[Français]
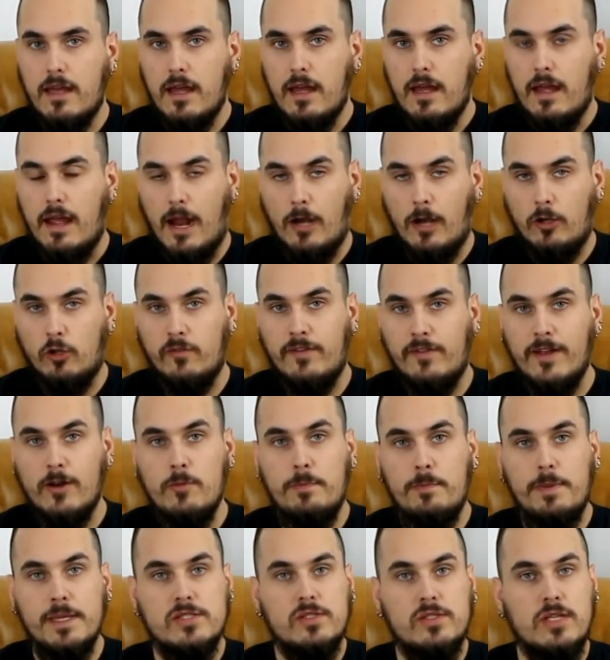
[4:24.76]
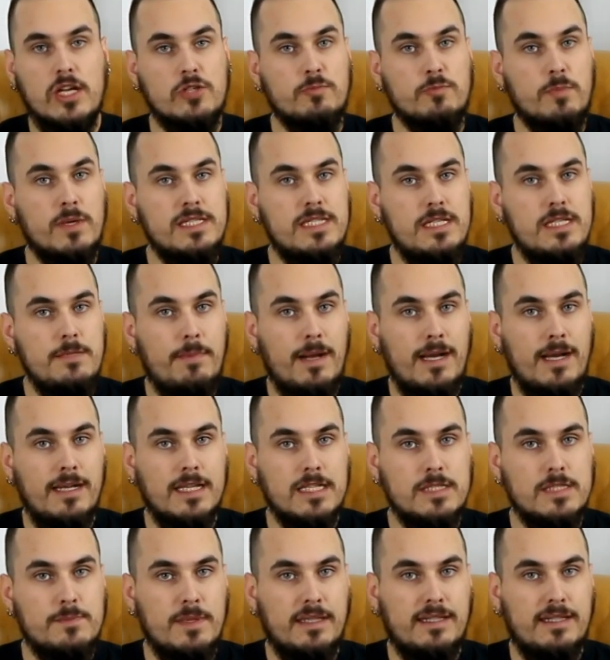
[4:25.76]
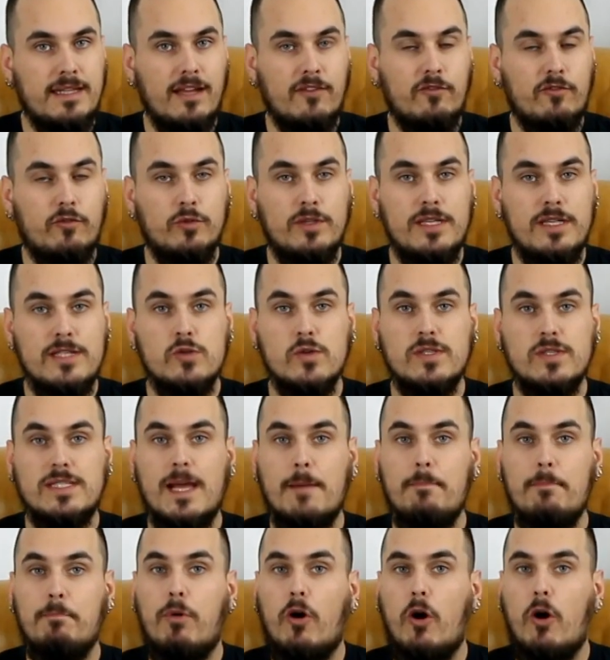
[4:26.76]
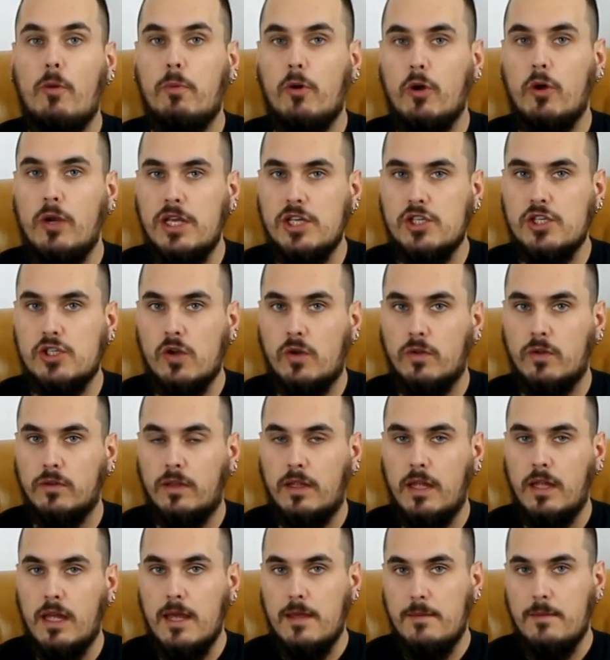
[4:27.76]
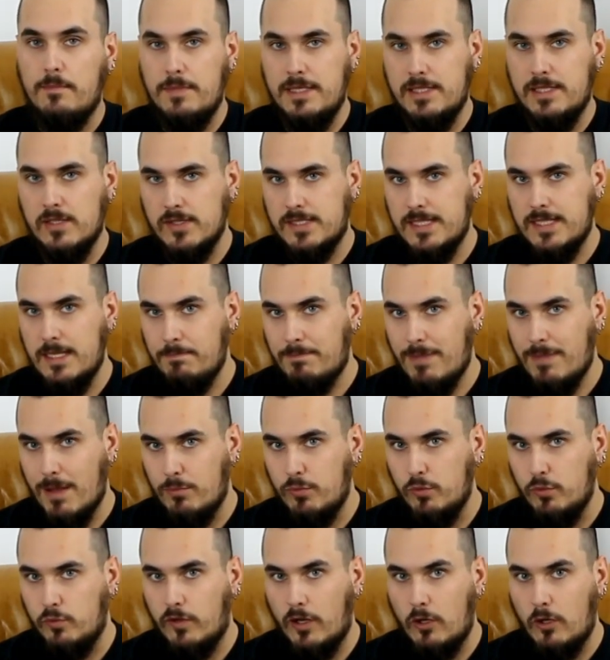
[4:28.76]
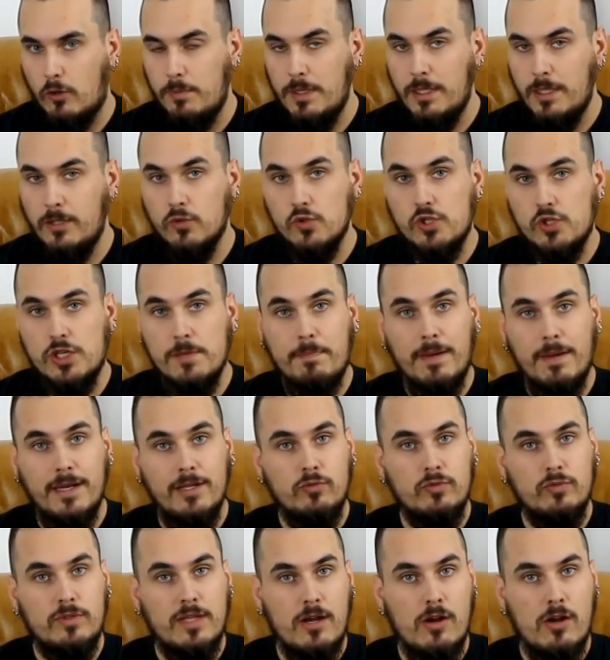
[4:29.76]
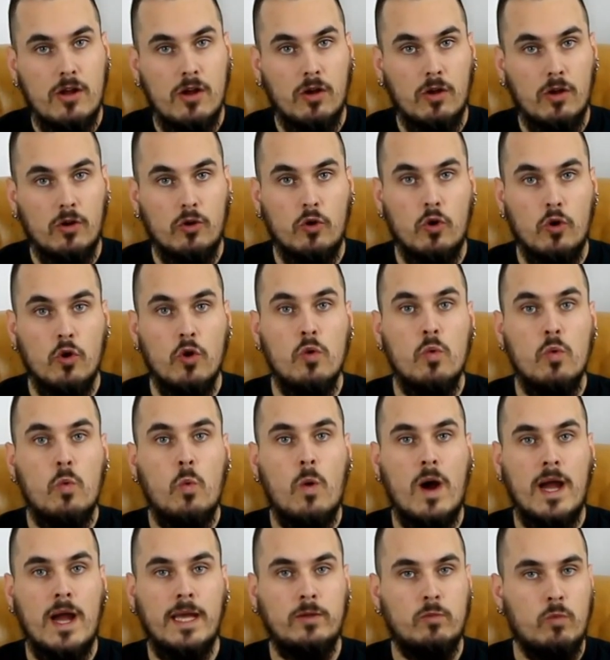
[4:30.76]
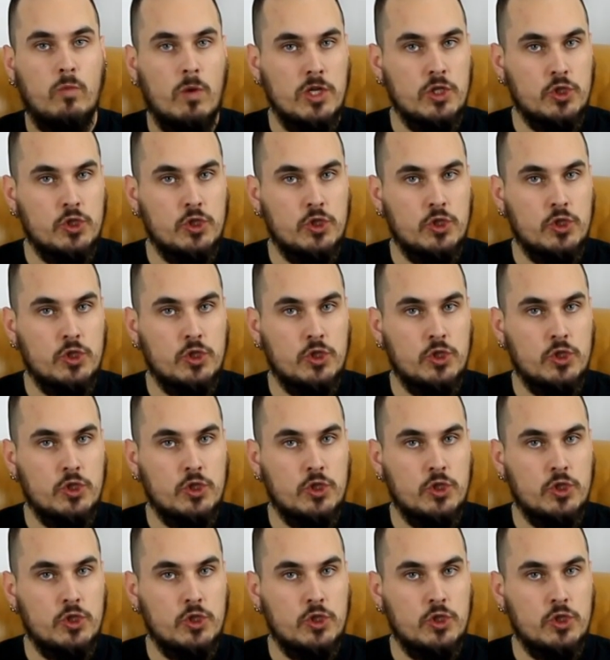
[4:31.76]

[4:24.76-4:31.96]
elle devient le personnage principal d'un spectacle fondé sur sa propre légende, mise en scène par Buffalo Bill dont j'ai parlé tout à l'heure, le Wild West